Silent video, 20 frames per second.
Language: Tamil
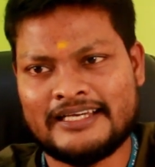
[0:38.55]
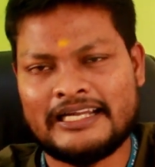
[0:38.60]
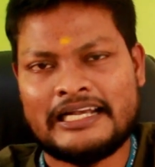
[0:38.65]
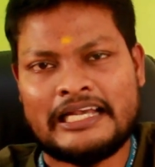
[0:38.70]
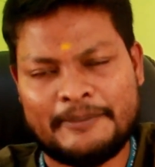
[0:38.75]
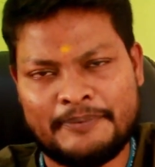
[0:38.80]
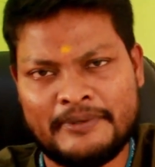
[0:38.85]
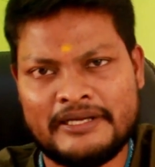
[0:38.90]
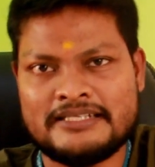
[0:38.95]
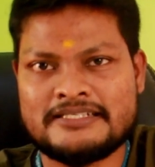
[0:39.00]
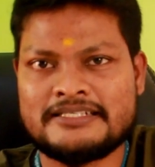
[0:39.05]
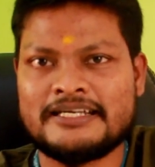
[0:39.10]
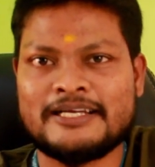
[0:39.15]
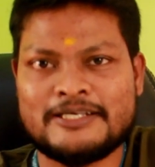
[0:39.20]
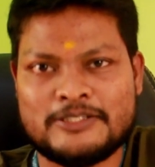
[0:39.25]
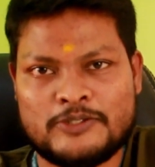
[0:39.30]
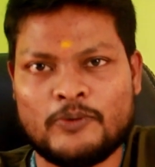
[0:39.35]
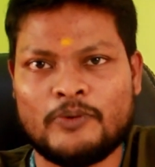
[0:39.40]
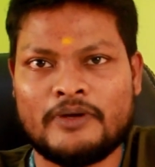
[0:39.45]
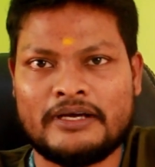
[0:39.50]
கண்டிப்பாக ரெஸ்ட்
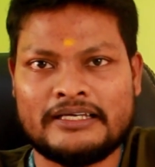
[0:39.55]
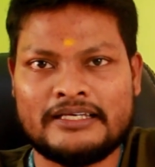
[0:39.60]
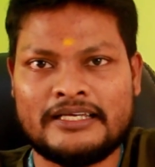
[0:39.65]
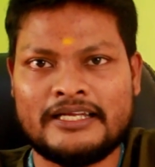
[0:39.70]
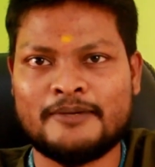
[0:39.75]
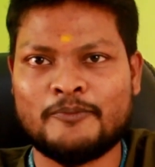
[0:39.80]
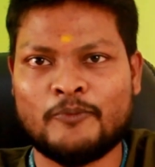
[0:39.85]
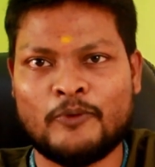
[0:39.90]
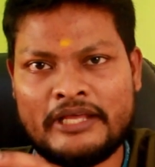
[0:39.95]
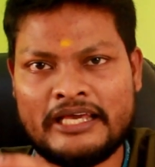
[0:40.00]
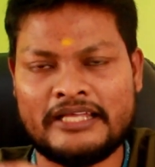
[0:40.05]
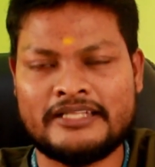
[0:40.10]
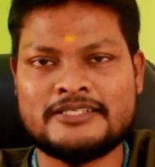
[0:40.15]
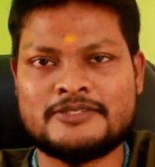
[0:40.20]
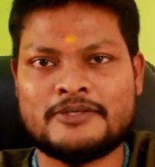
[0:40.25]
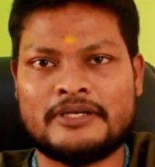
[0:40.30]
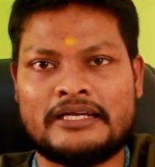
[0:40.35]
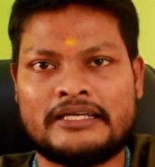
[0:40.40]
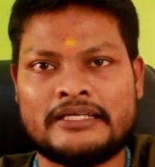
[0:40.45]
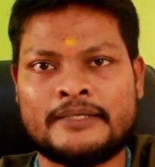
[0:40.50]
எடுக்க சொல்லுவாங்க ஏன்னா
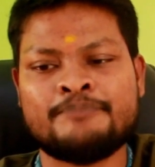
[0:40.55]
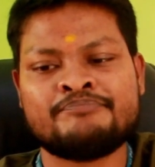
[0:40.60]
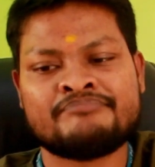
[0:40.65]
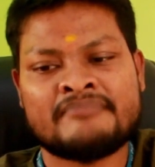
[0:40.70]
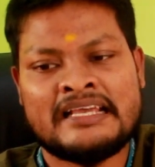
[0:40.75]
முடியாதுன்னு சொல்லிட்டு